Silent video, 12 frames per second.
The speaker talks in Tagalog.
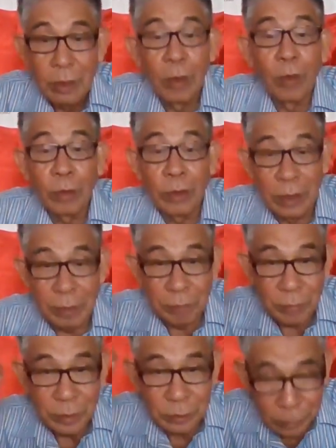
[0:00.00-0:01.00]
Long
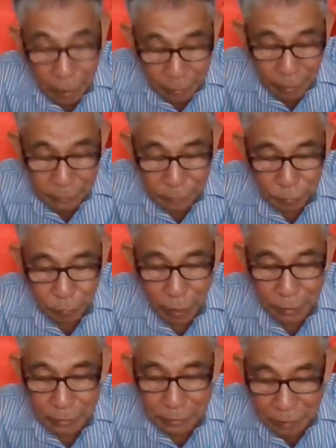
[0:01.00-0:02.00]
live
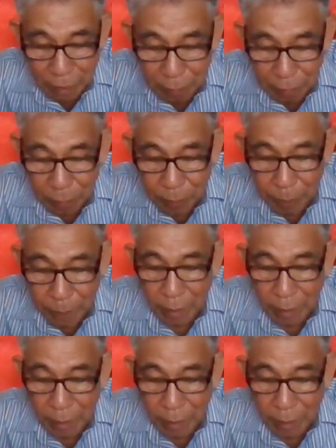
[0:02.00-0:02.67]
internationalism,